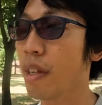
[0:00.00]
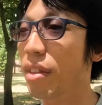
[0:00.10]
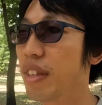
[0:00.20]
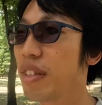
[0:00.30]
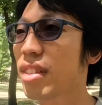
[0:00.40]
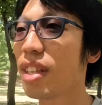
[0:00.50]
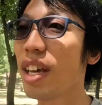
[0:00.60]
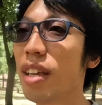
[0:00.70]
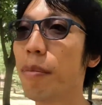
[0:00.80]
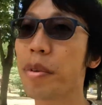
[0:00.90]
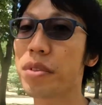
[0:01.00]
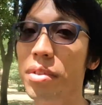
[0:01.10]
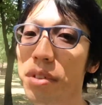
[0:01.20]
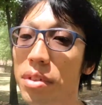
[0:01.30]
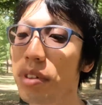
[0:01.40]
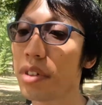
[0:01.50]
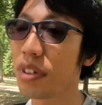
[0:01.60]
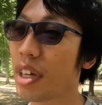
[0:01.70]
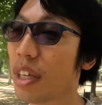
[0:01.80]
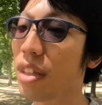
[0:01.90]
実際僕
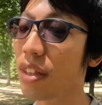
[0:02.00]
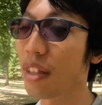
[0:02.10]
が行っ